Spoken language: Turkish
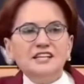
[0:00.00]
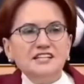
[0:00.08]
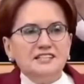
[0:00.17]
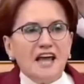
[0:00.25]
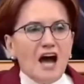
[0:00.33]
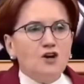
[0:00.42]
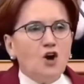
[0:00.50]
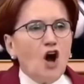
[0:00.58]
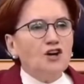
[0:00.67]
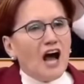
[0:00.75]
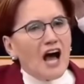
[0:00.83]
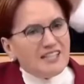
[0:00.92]
Sizden
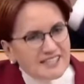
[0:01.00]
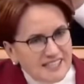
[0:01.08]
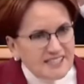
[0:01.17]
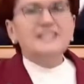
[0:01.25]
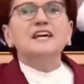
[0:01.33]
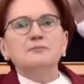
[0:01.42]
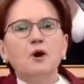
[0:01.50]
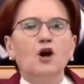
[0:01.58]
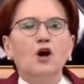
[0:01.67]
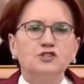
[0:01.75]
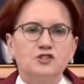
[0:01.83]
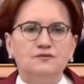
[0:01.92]
korkan sizin gibi
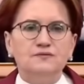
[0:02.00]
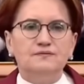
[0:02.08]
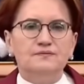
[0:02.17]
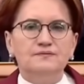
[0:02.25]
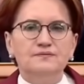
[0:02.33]
olsun.